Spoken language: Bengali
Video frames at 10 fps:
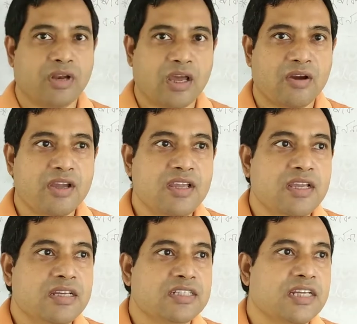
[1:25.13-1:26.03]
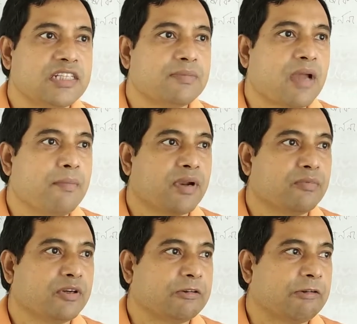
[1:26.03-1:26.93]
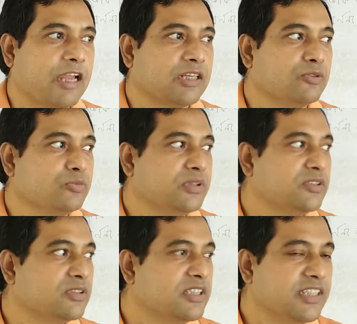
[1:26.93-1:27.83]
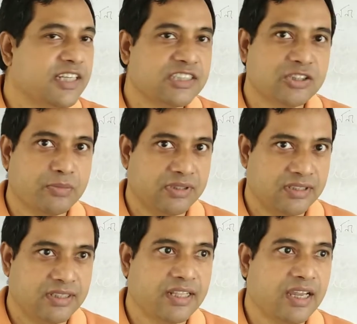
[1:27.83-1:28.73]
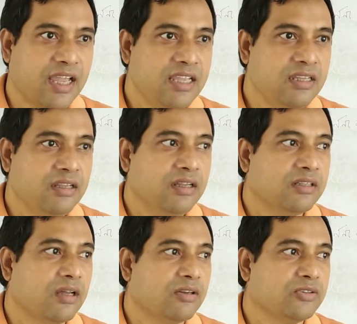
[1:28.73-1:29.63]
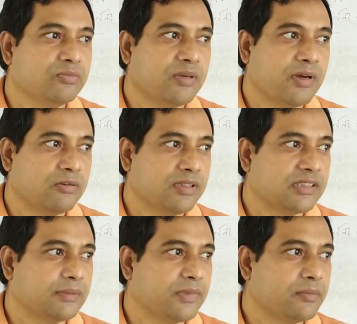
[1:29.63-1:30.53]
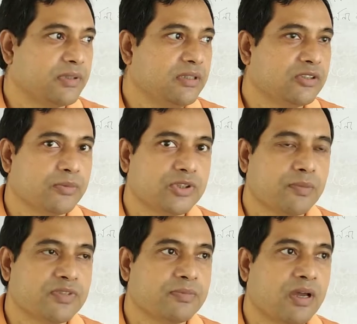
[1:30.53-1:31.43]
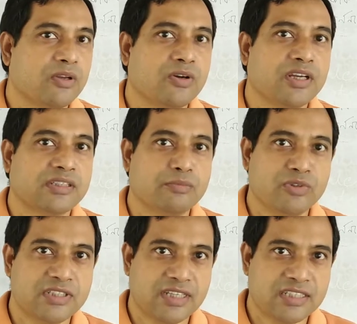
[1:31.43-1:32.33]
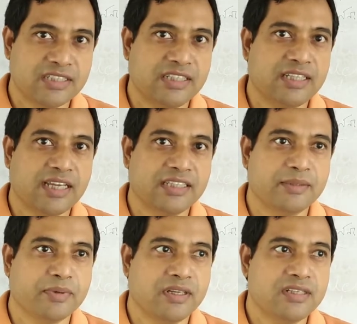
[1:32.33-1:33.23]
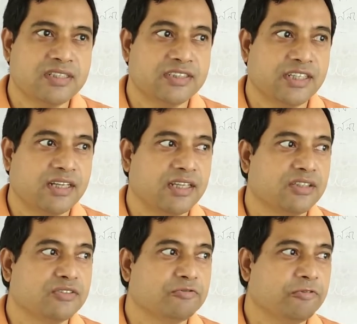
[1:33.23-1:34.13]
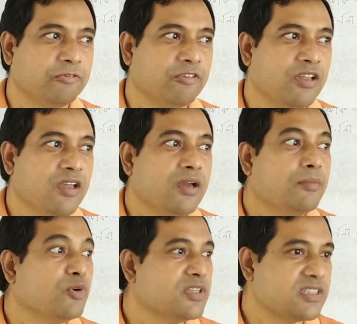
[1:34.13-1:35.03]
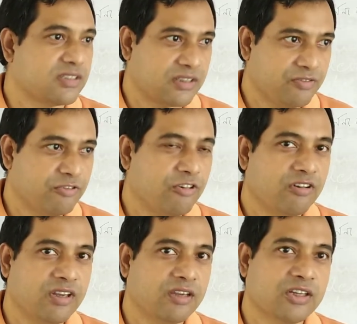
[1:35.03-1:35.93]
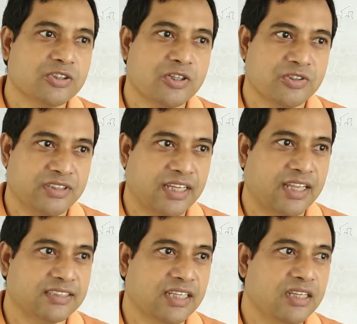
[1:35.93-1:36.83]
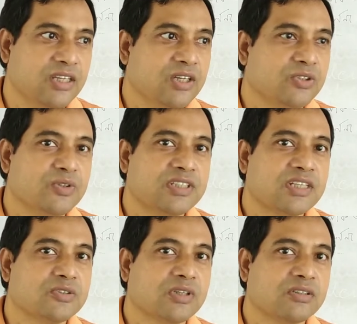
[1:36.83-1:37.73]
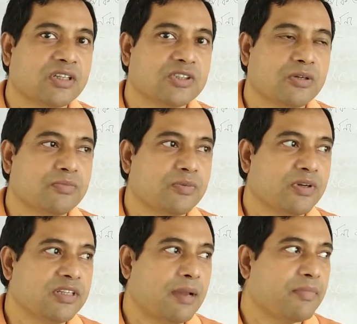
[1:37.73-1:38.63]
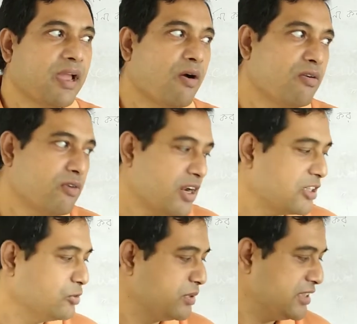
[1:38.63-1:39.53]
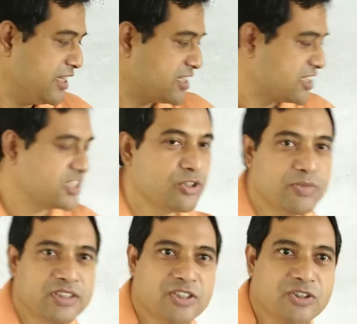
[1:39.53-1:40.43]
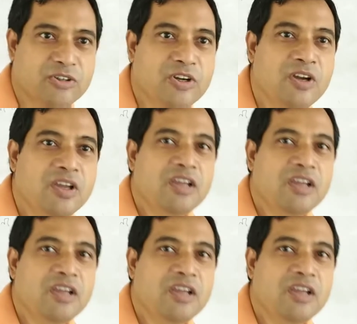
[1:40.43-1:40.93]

বলা হয় সেই হিসাবে আমরা মনে করো একটা উদ্ভিদ যদি নিয়ে এসে তোমাদেরকে দেখাই তাহলে তোমরা ভালো দেখতে পারবে তবে সবচেয়ে ভালো হয় একটা মরিচ গাছ এনে দেখাতে পারলে সেখানে কিন্তু ফুল মরিচ একটা ফল এগুলো সরাসরি দেখা যায় তো এটা জোগাড় করা সম্ভব হয়নি আমরা অন্য একটা উদ্ভিদ নিয়ে এসেছি তোমাদের জন্য